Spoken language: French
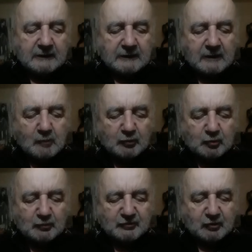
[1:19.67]
Et monté
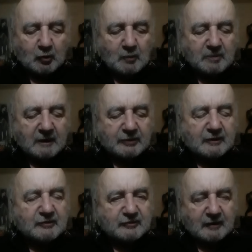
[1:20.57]
aux cieux est
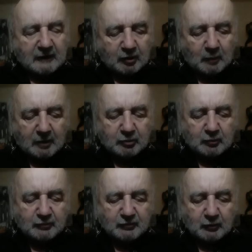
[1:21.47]
assis à la droite de
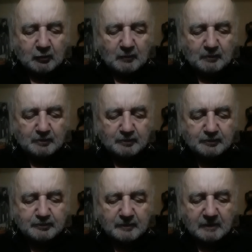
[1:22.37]
Dieu,
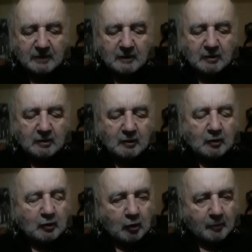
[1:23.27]

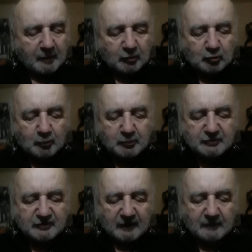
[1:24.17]
le Père
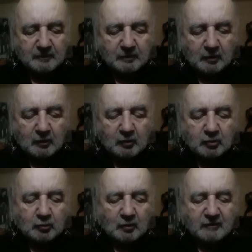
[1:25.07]
Tout-Puissant,
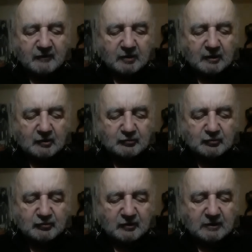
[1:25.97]
d'où il viendra
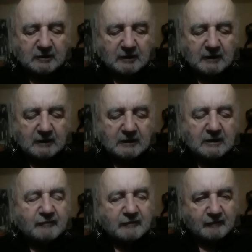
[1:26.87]
juger
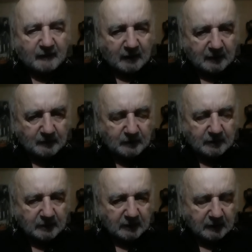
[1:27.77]
les vivants
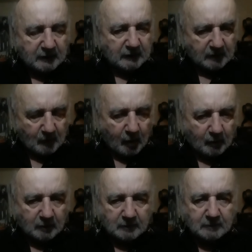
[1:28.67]
et les
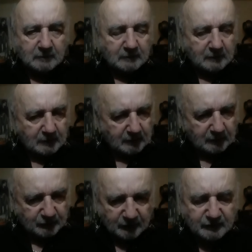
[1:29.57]
morts.
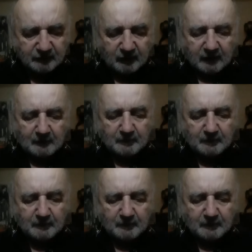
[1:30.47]
Ça, c'est vrai.